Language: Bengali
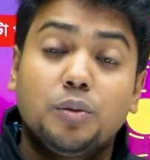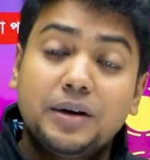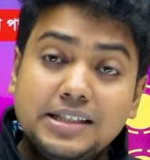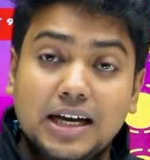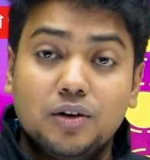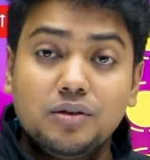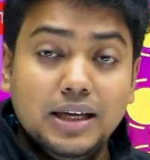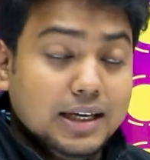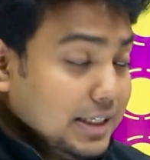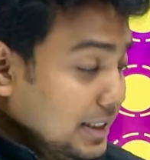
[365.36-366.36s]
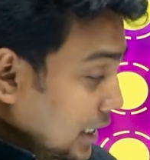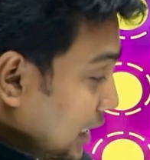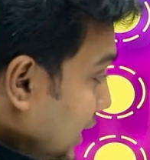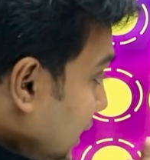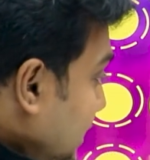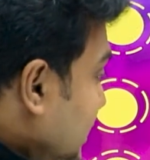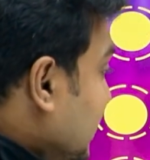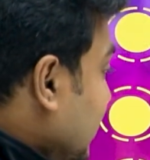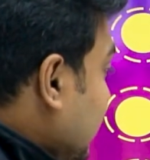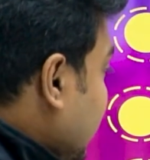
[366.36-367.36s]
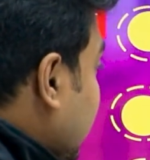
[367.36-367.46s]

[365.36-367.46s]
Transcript: সবাই জানো যে ইংরেজিতে